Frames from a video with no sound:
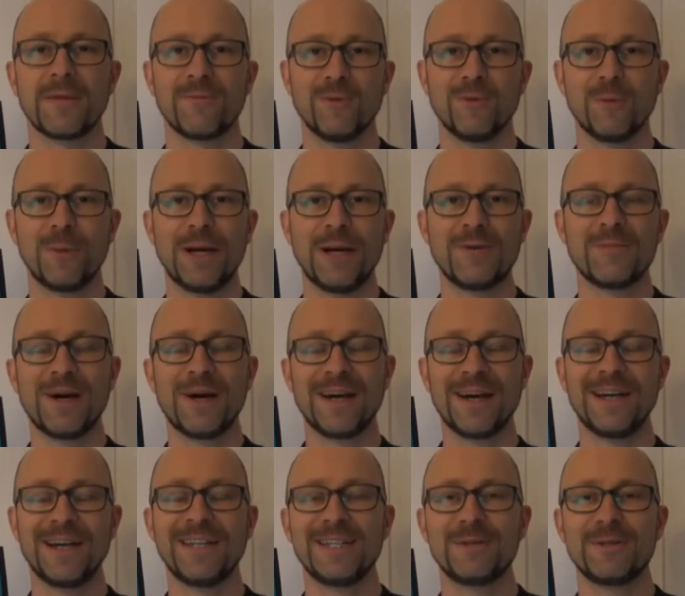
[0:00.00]
Wobei bei
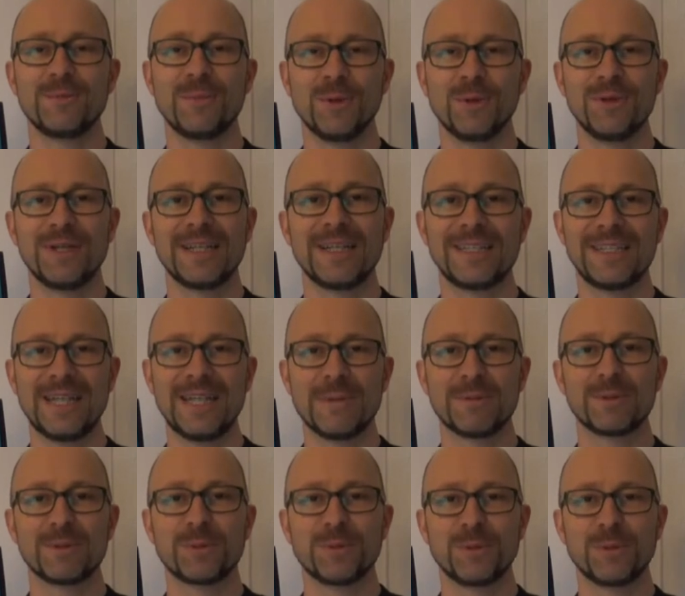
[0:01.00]
einigen Bouldern die
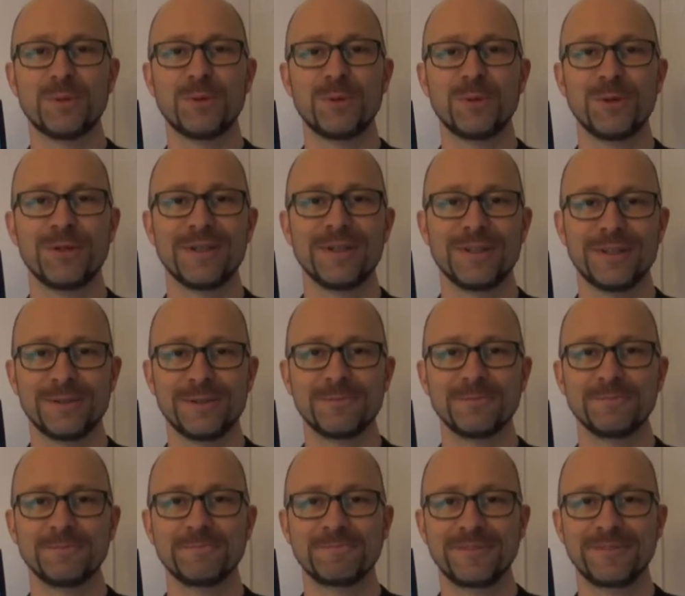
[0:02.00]
Absprunghöhe
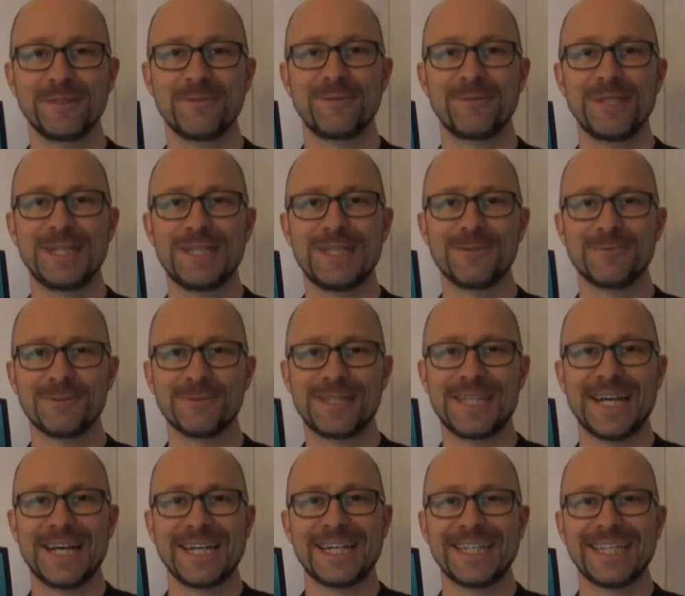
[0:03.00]
ähm,
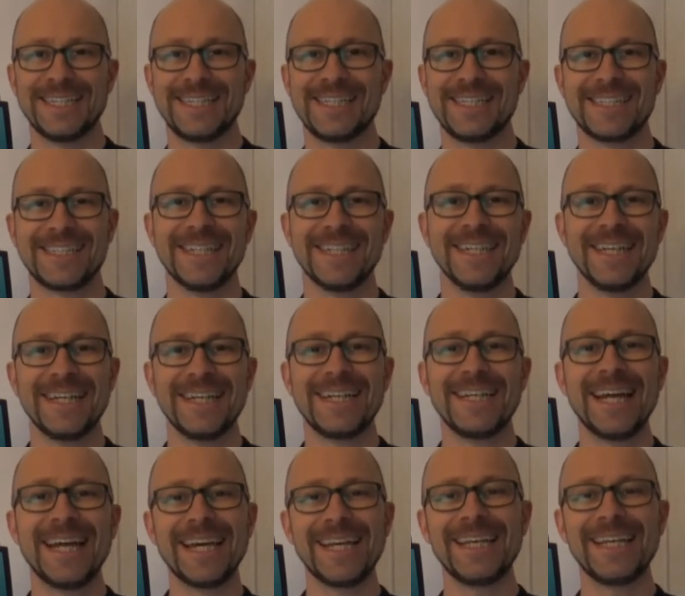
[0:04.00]
Definitionssache ist.
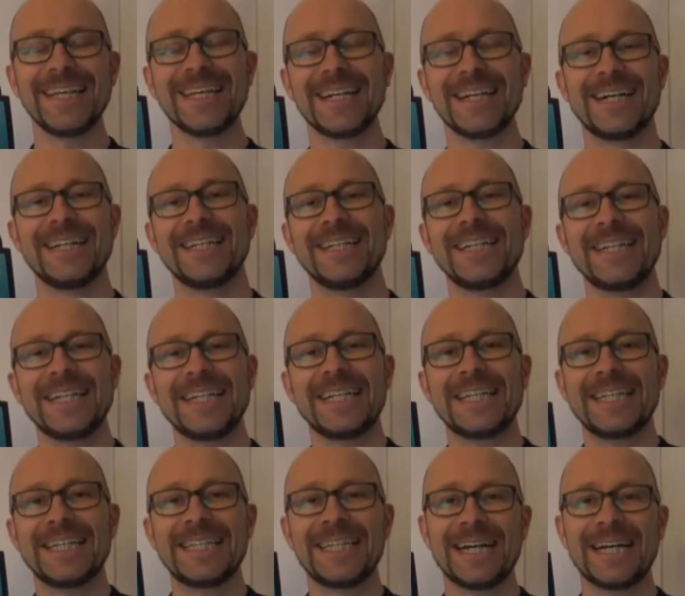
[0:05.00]
Na, naja, egal.
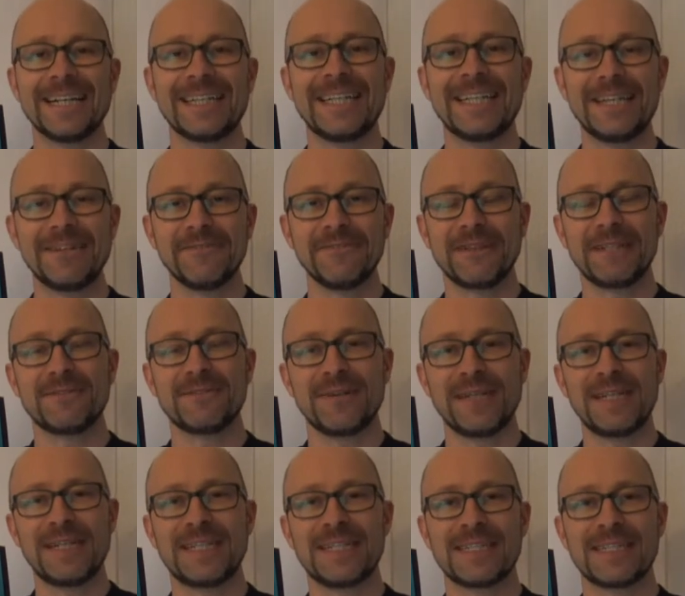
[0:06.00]
Ja, jedenfalls
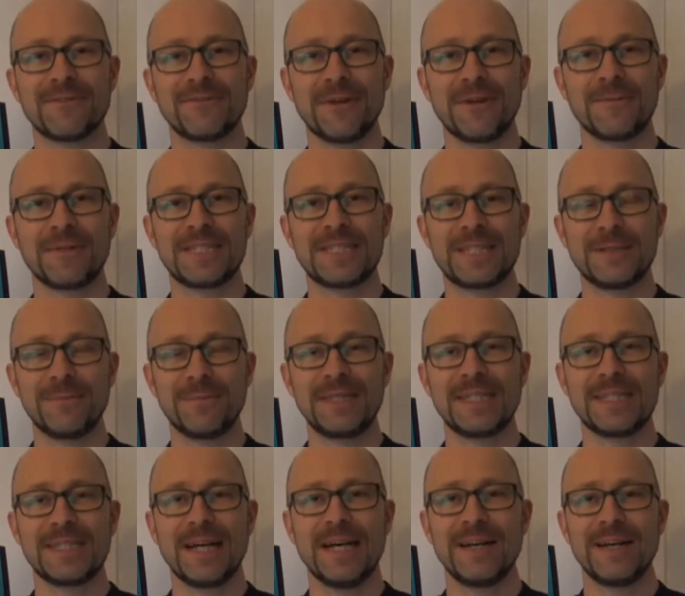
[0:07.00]
fand ich das auf einmal
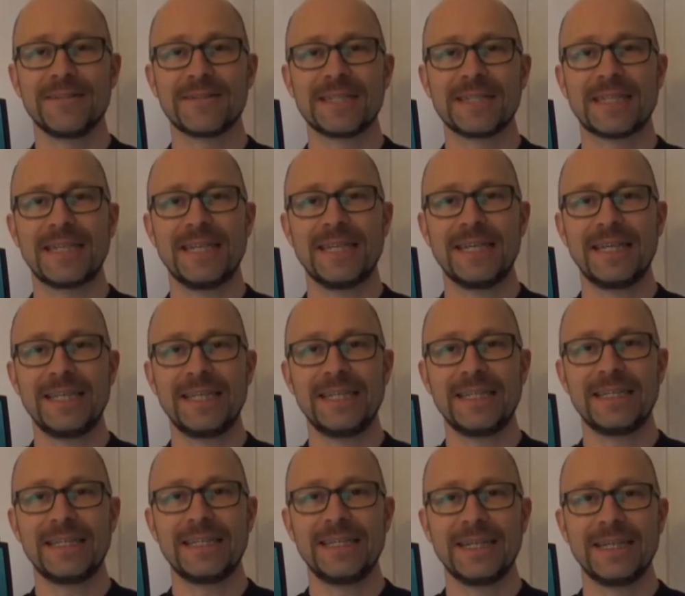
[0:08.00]
ziemlich geil und sage,
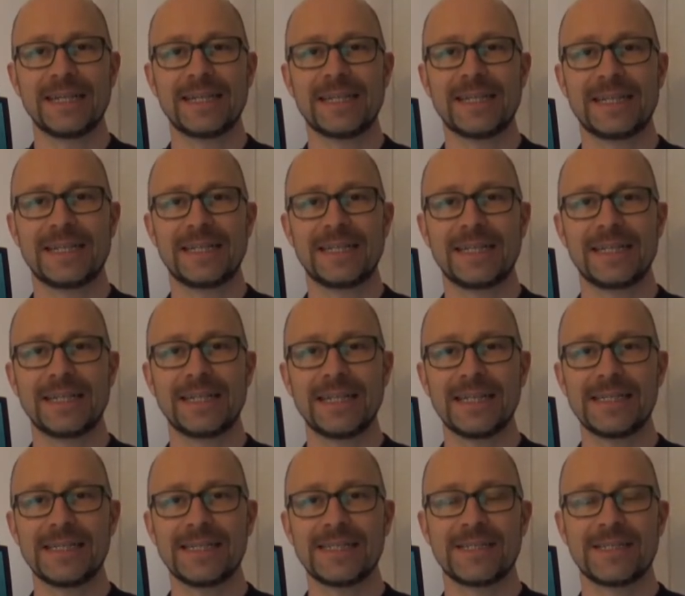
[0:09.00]
hey, ja
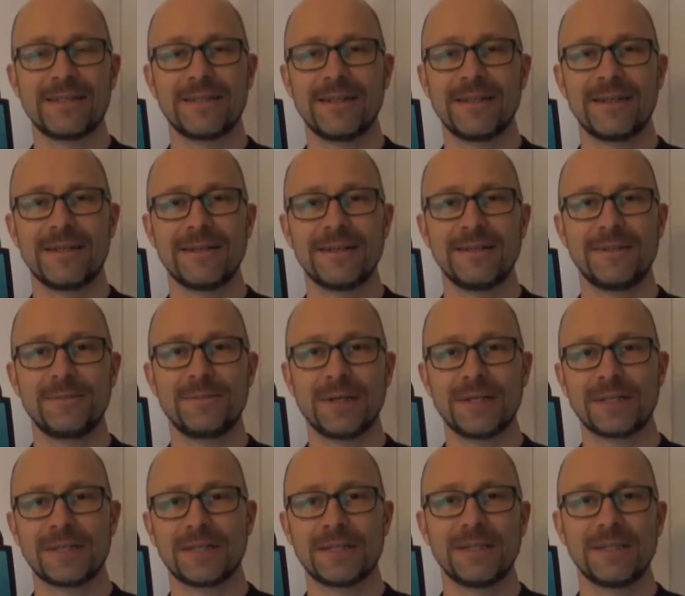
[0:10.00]
krass, ja, ich
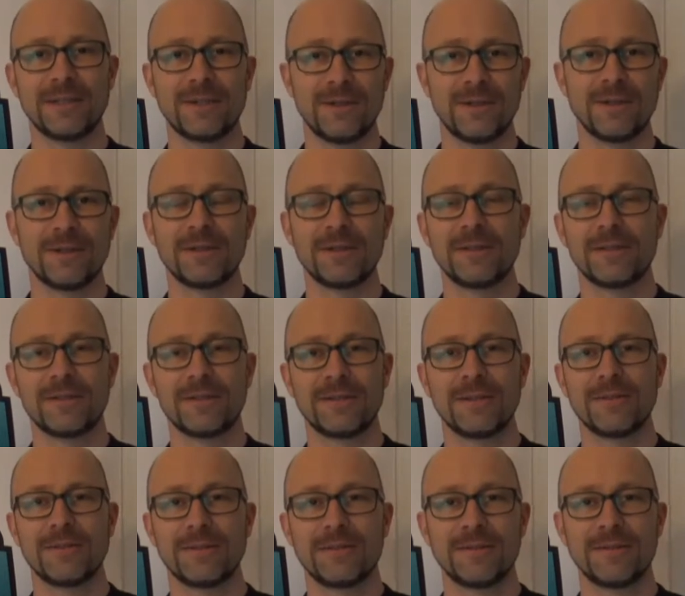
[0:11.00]
mache Triathlon
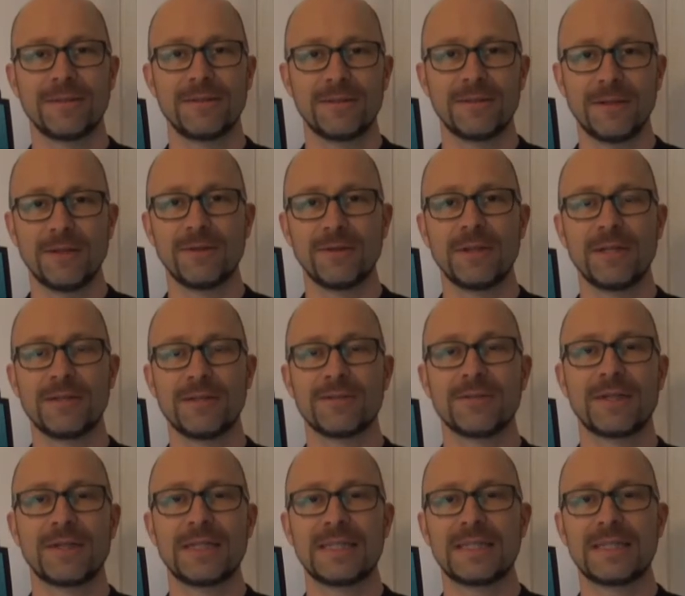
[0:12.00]
und, und, und Downhill und so
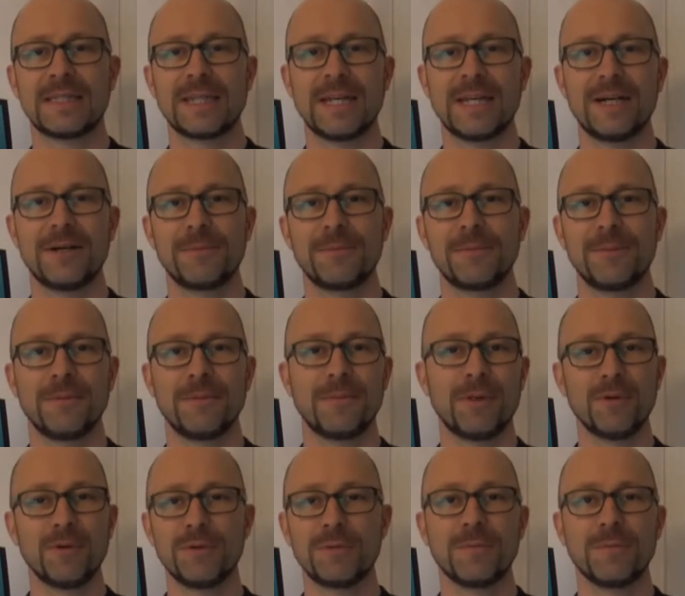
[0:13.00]
einen ganzen Kram,
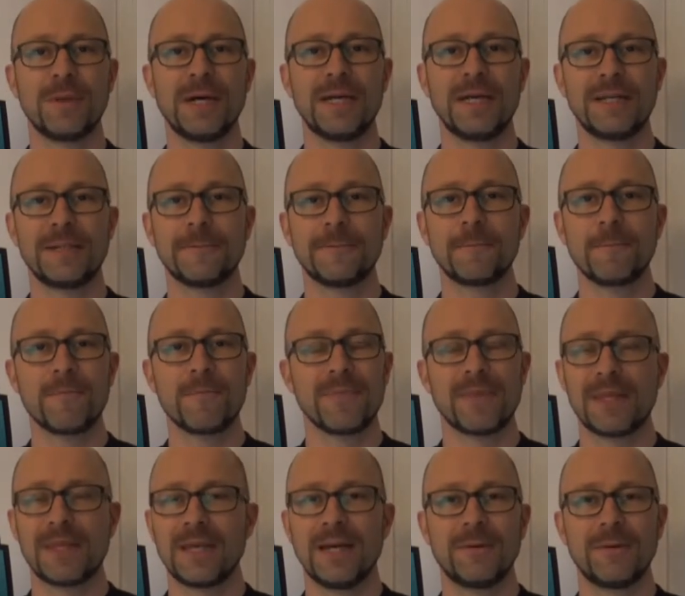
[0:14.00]
Mountainbike,
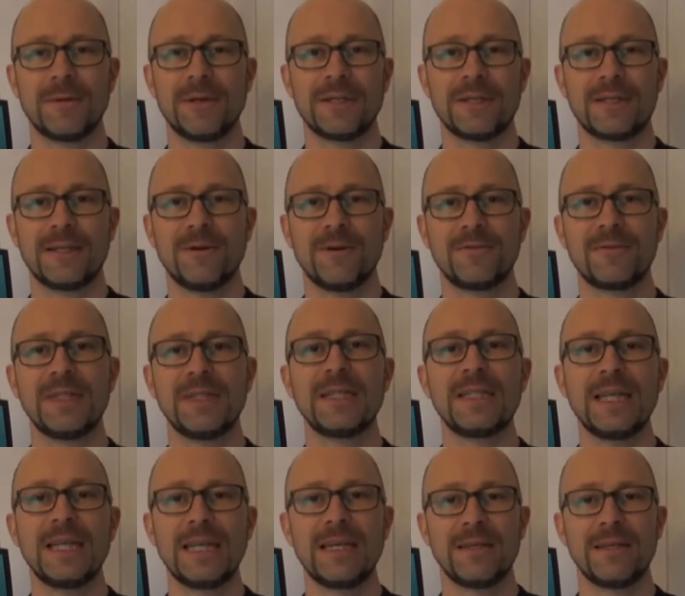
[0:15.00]
aber auf die
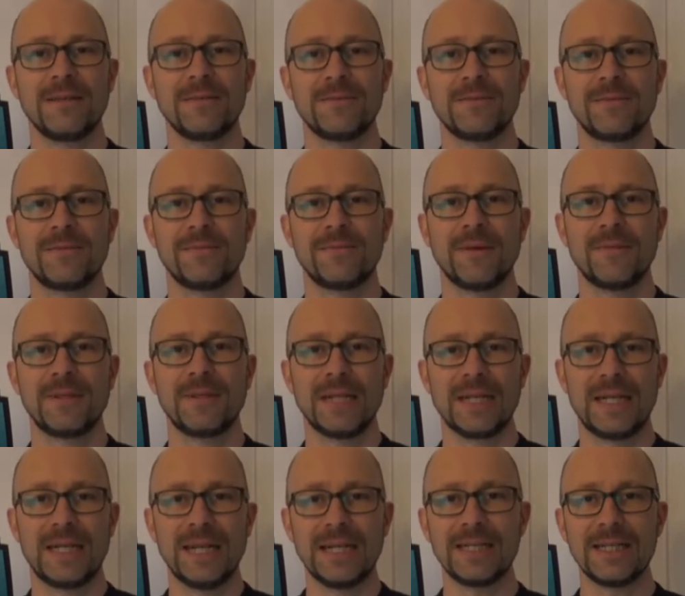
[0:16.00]
Idee, mal wieder
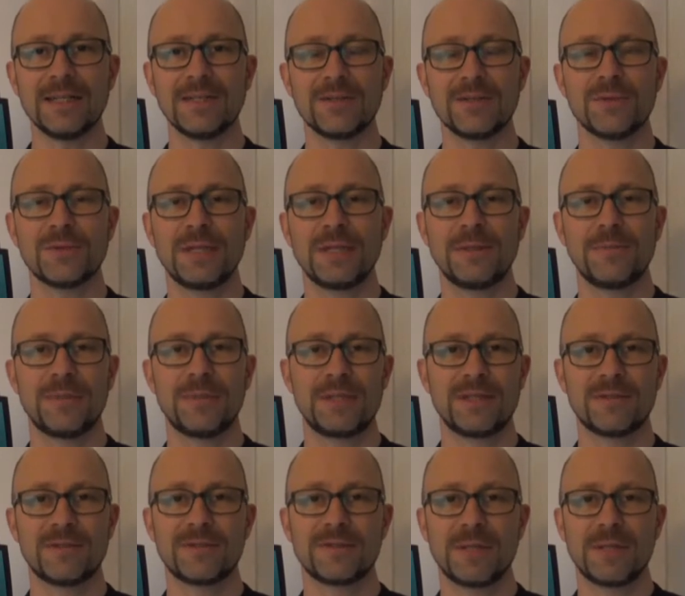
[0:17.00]
klettern zu gehen,
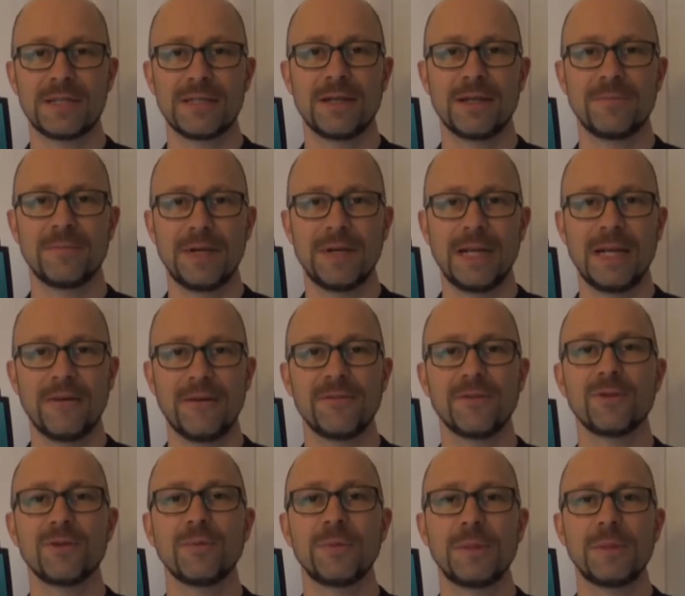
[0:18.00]
beziehungsweise mal
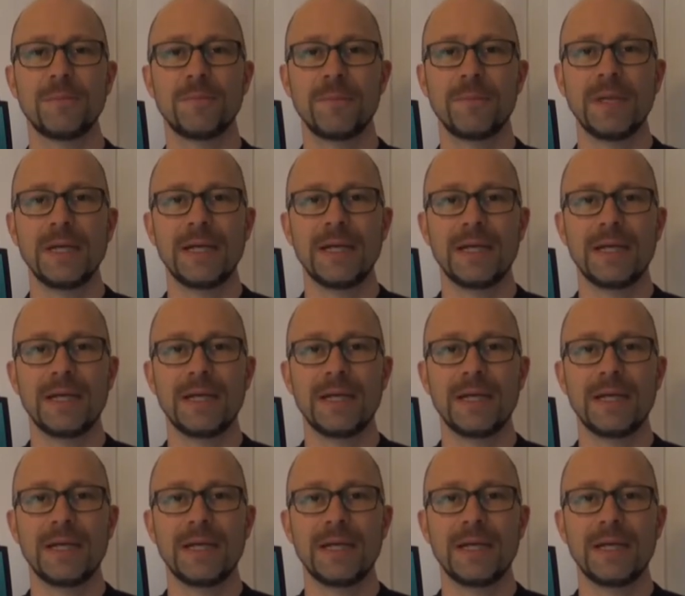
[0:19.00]
einfach nur mit dem